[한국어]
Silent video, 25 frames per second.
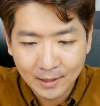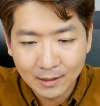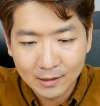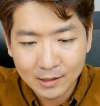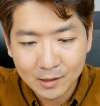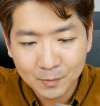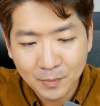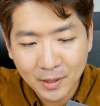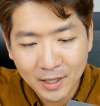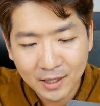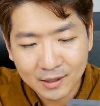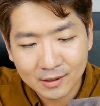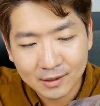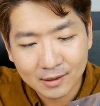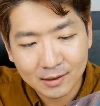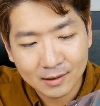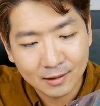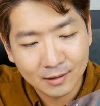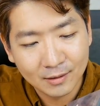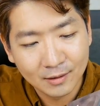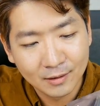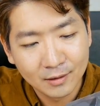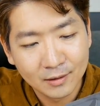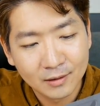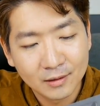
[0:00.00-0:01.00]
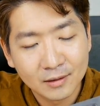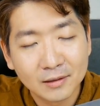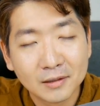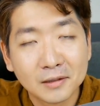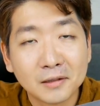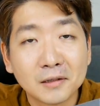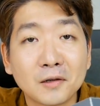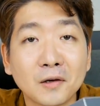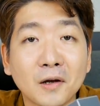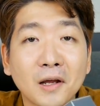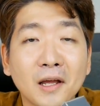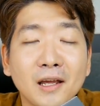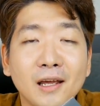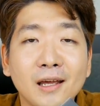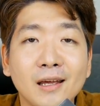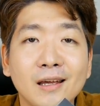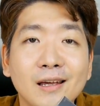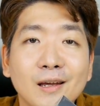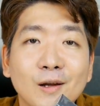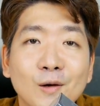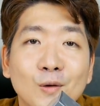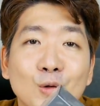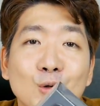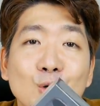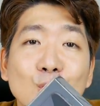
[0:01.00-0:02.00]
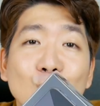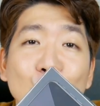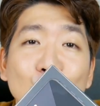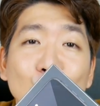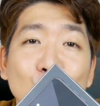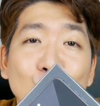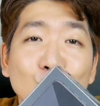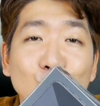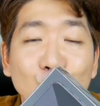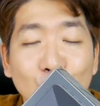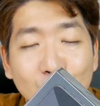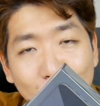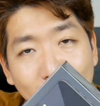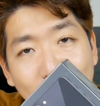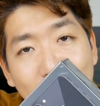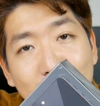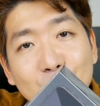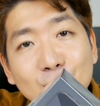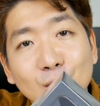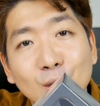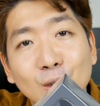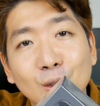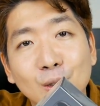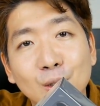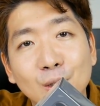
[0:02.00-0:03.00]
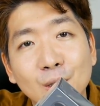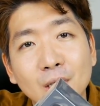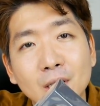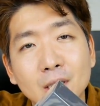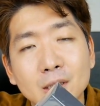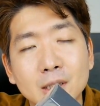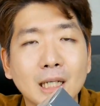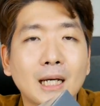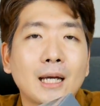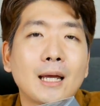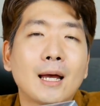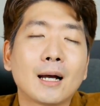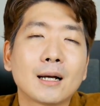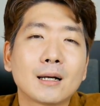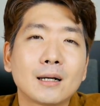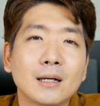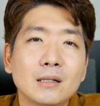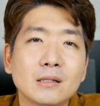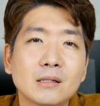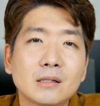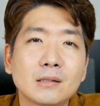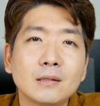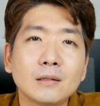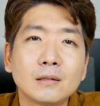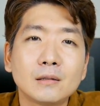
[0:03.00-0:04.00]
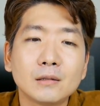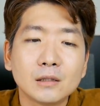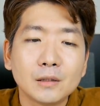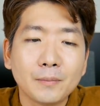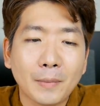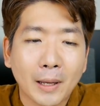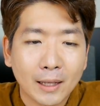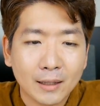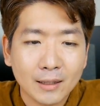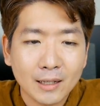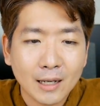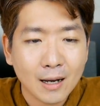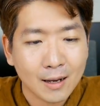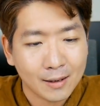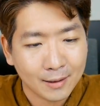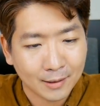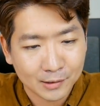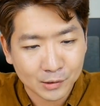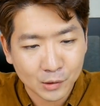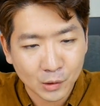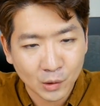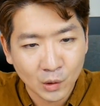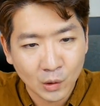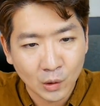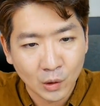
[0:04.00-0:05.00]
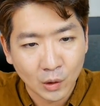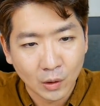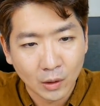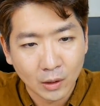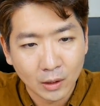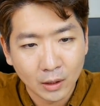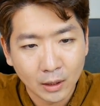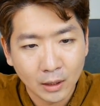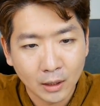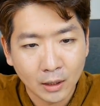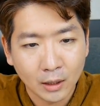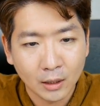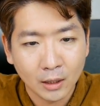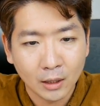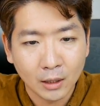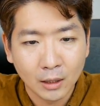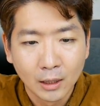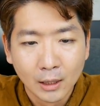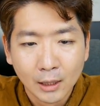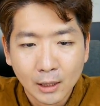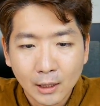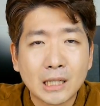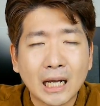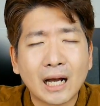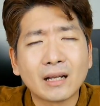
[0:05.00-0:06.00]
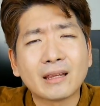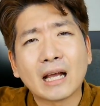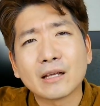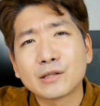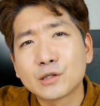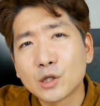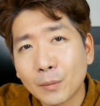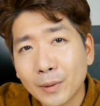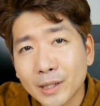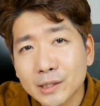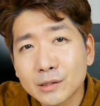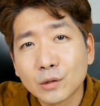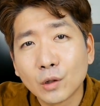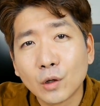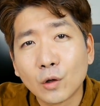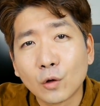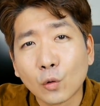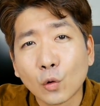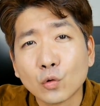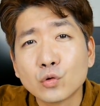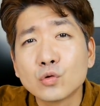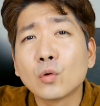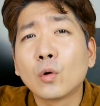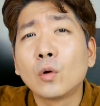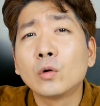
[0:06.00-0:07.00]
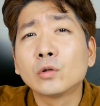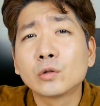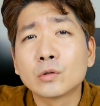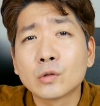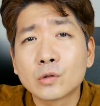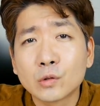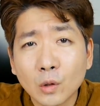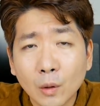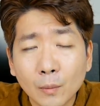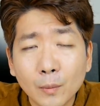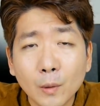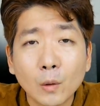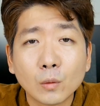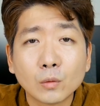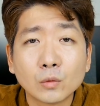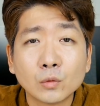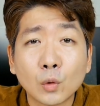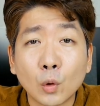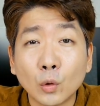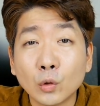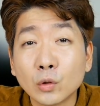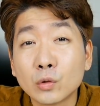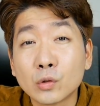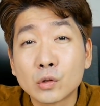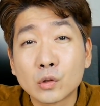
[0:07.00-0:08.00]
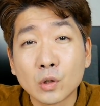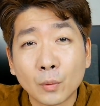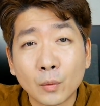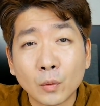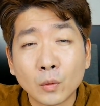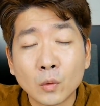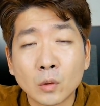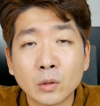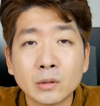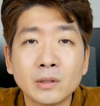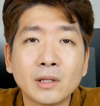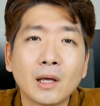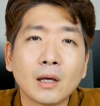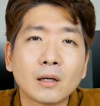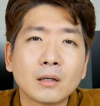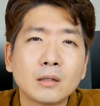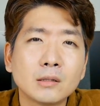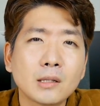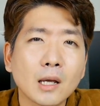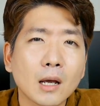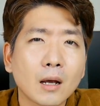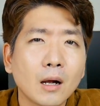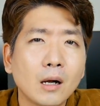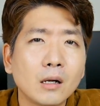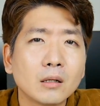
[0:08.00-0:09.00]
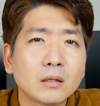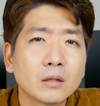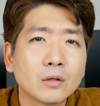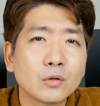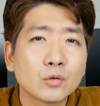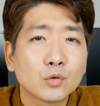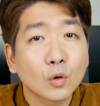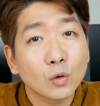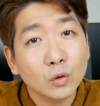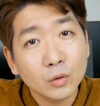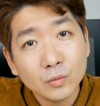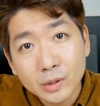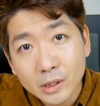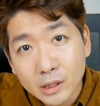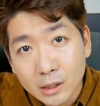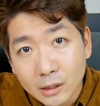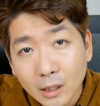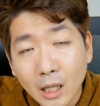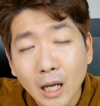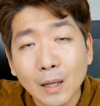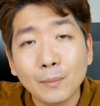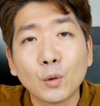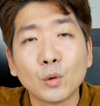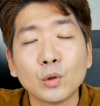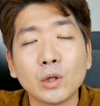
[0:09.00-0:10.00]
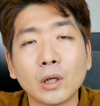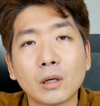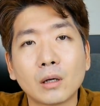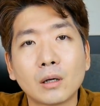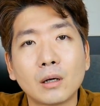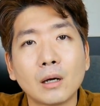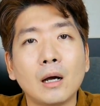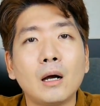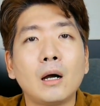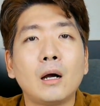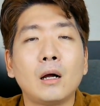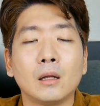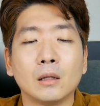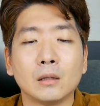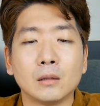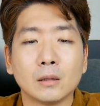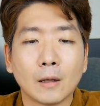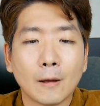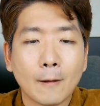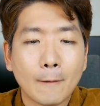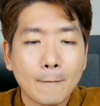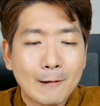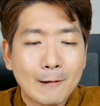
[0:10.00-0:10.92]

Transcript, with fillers: 스페이스 그레이로 구입을 했어요. 제가 약간 스그 매니아라서, 예, 제가 다 써봤어요. 로즈 골드도 써보고 골드도 써보고. 근데 그 색깔들은 조금 쓰다 보니까